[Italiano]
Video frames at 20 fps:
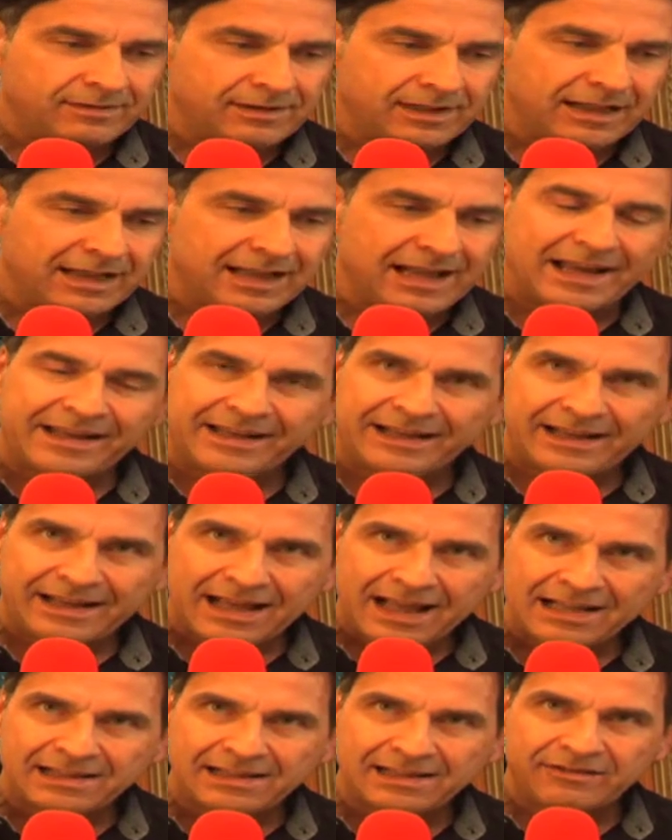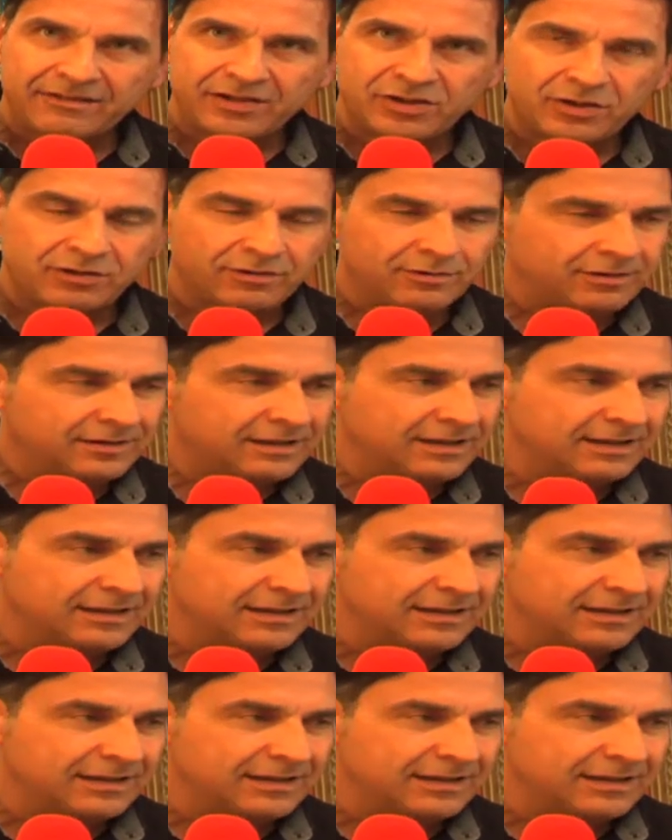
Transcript: nelle aree calde vicino eh,